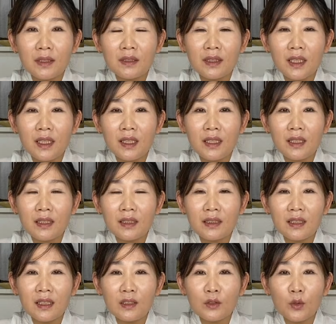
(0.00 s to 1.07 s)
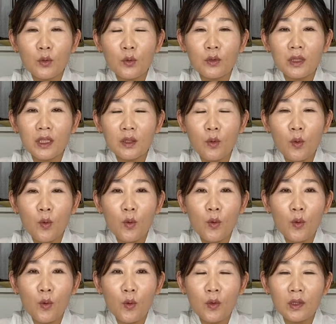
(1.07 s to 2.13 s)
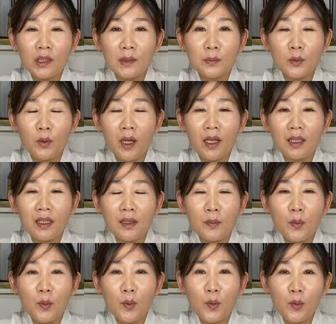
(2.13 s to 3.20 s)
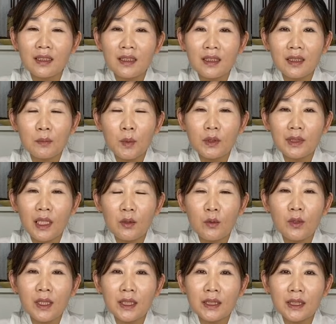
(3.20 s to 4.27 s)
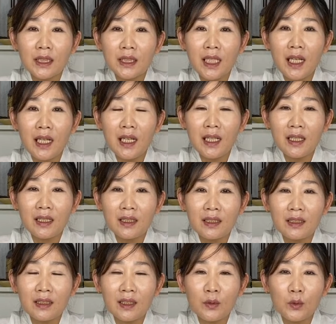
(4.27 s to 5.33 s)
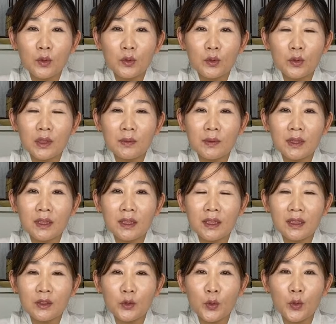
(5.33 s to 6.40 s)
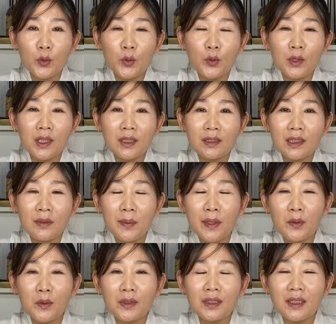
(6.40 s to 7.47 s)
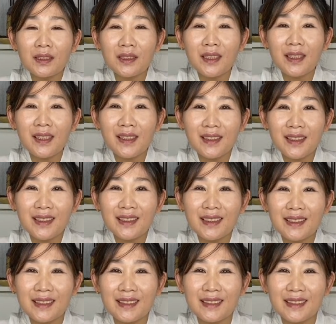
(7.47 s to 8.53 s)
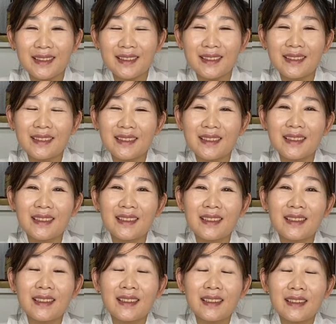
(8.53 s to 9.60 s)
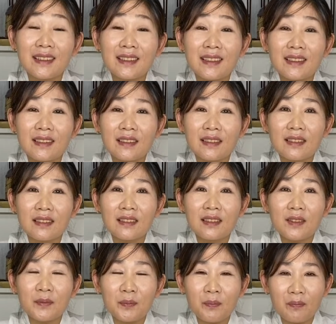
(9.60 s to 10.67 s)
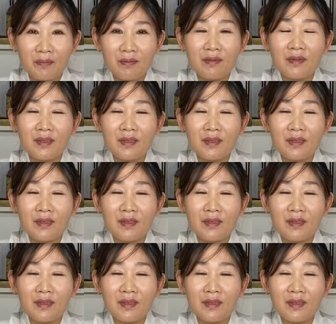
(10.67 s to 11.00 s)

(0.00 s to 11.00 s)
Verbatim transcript: 그전에 신당도 옮기고 네. 집도 알아보고 네. 뭐 단골 애들이나 네. 오는 손님들 조용히 네. 그냥 받고 있었어요. 네. 그 뭐 개인적으로 많이 바쁘셨네요.